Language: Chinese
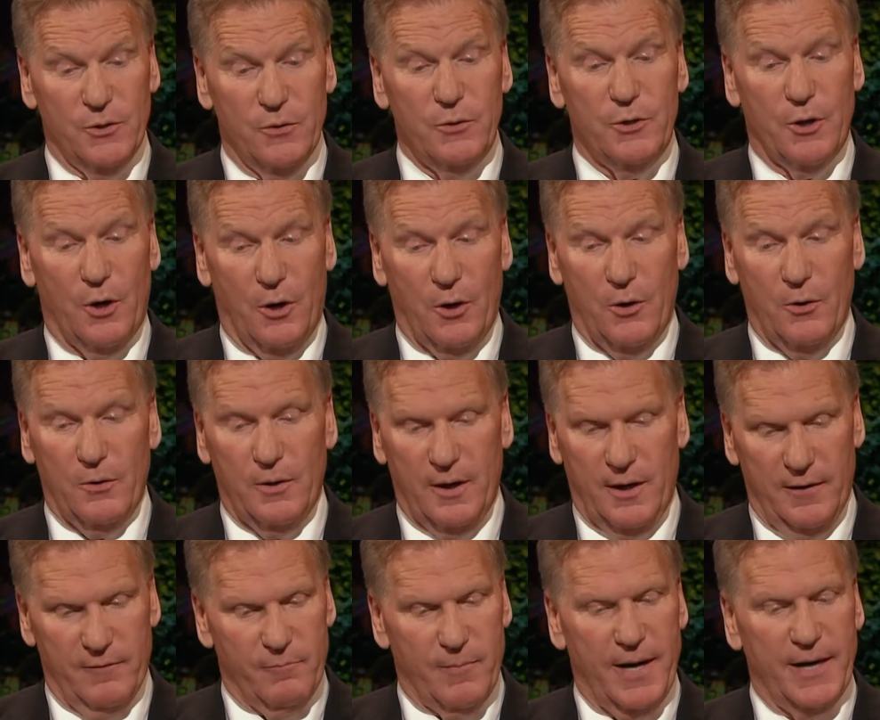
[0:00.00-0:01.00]
现在我
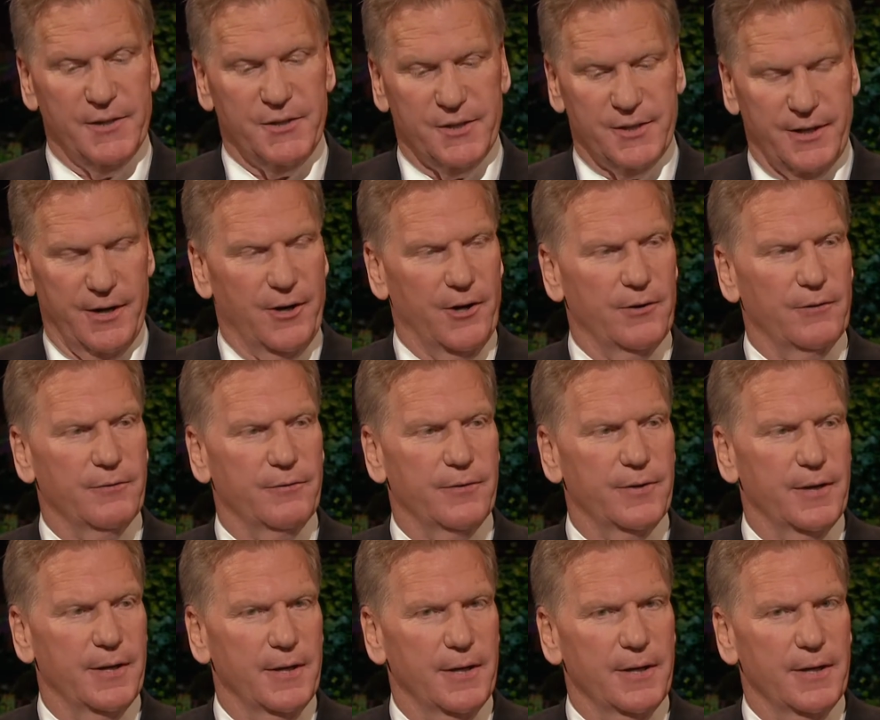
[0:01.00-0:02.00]
确实知
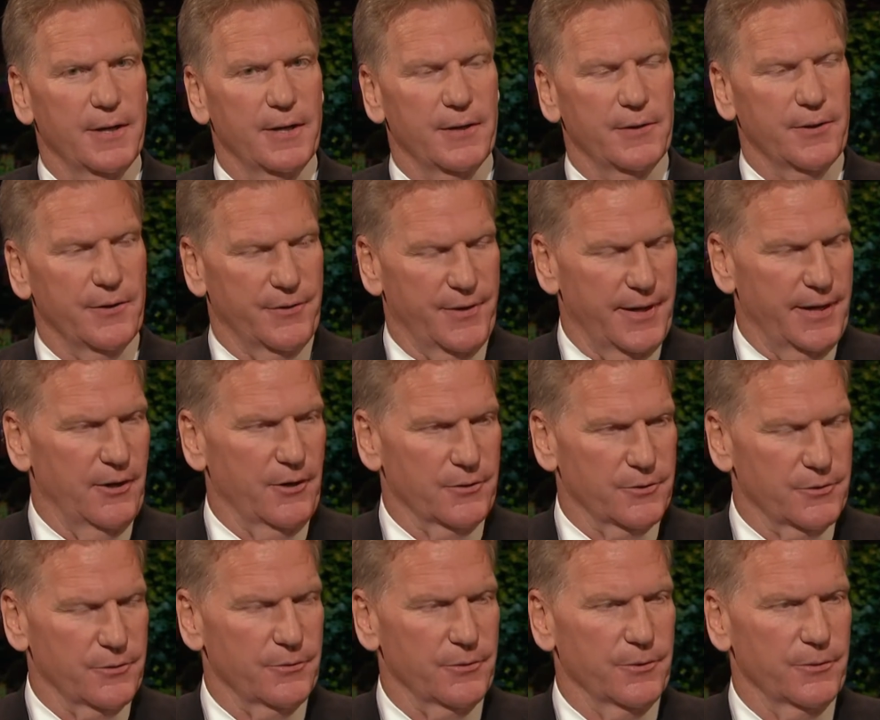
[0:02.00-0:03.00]
道。”这些事
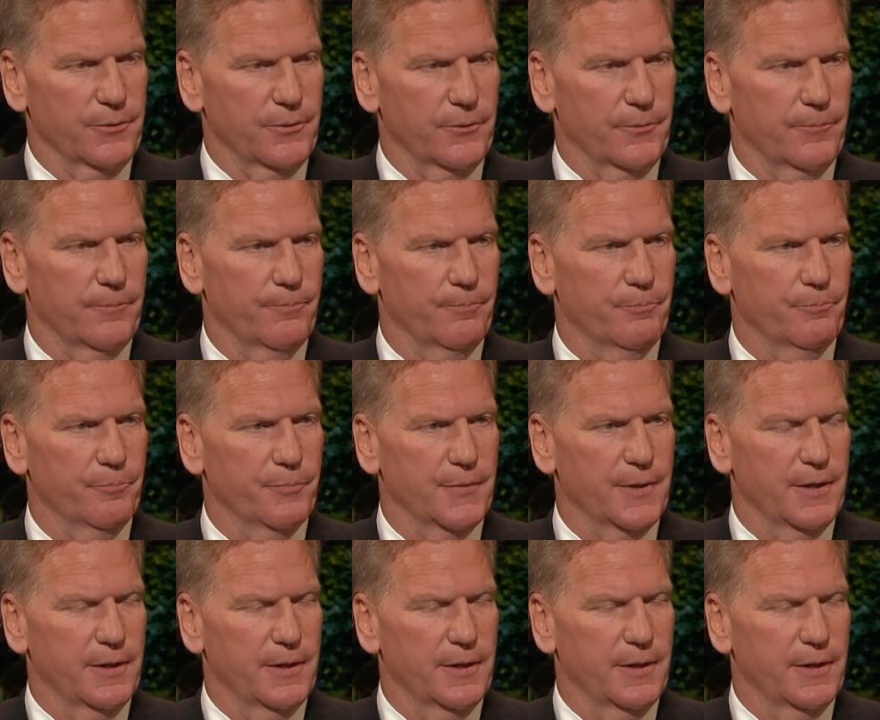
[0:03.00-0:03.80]
都是真实的。